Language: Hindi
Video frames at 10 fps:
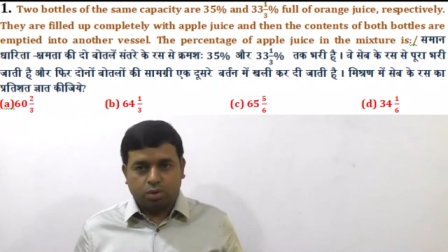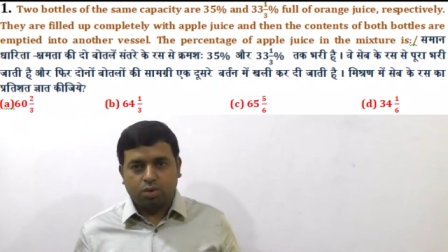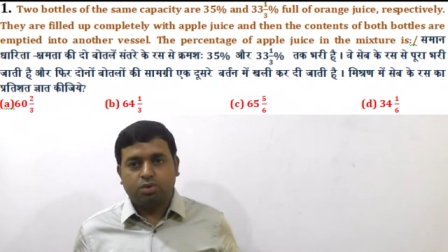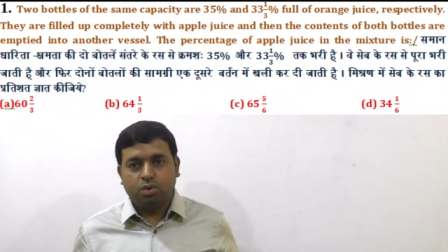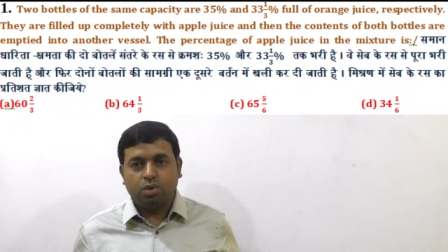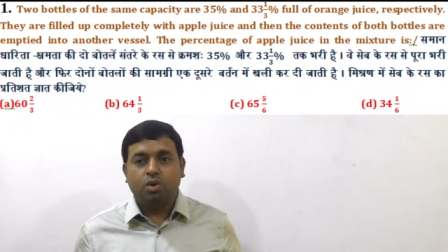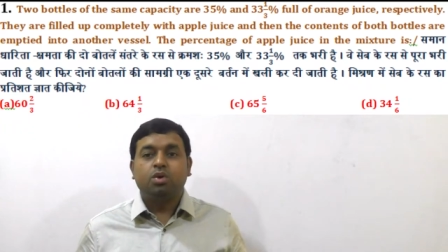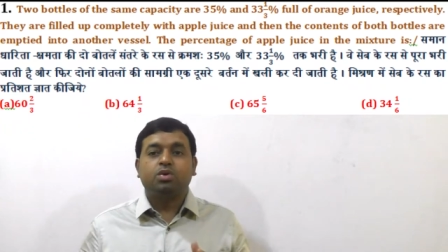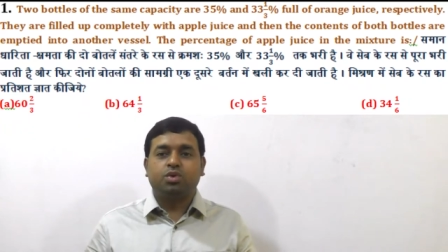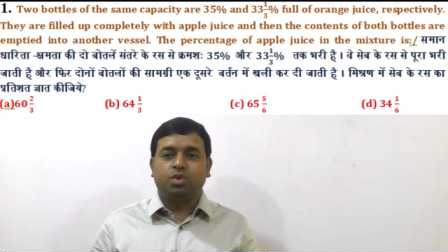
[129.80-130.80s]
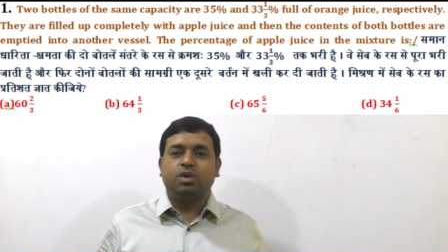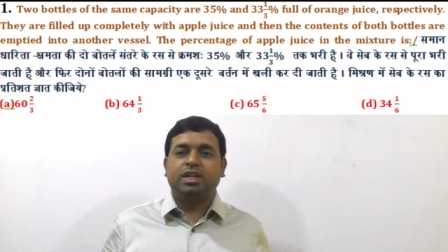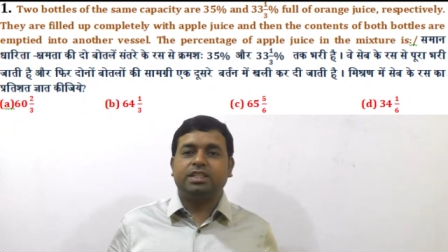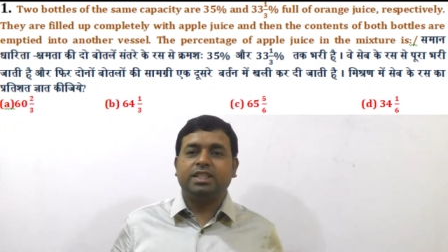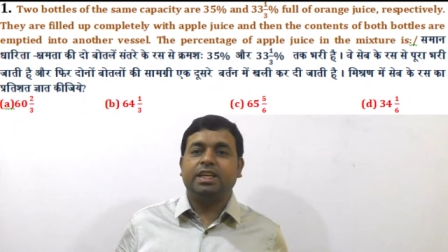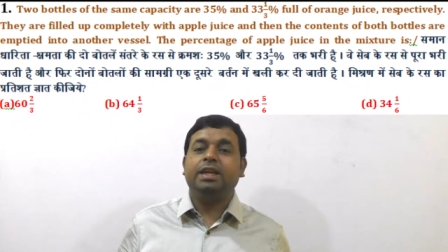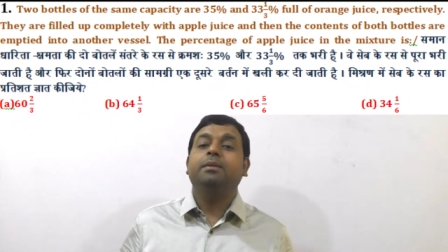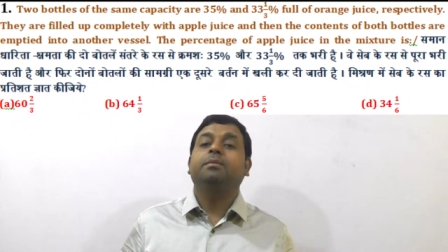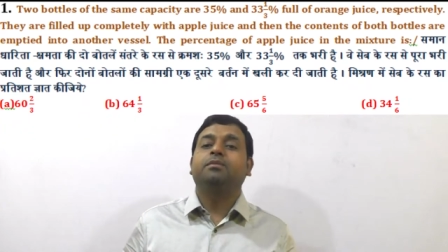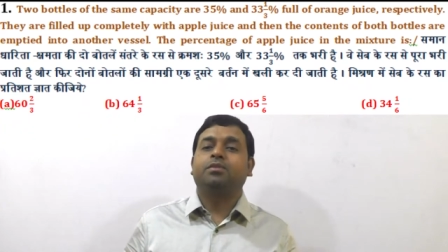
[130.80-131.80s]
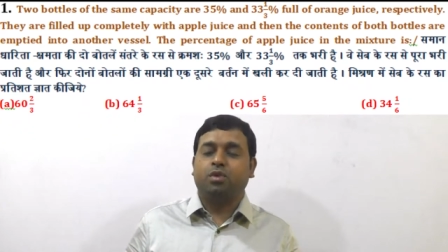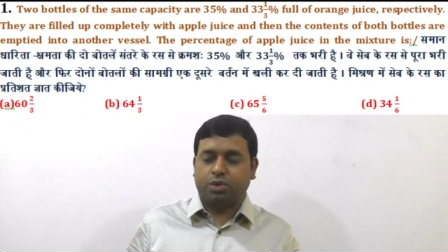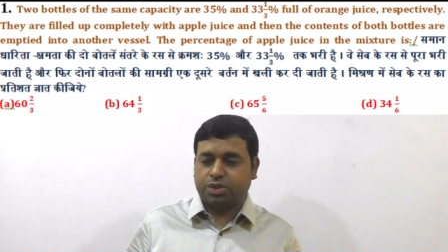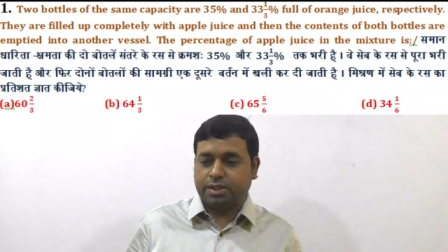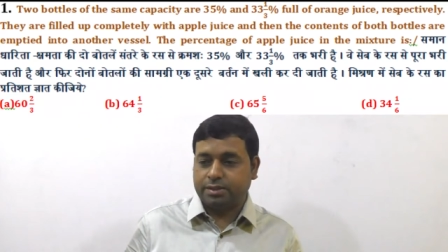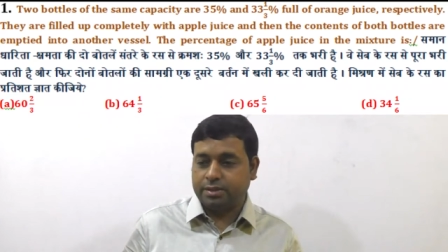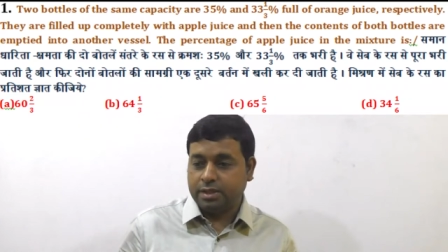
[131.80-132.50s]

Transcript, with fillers: तो दोस्तों शुरू करते हैं क्वेश्चन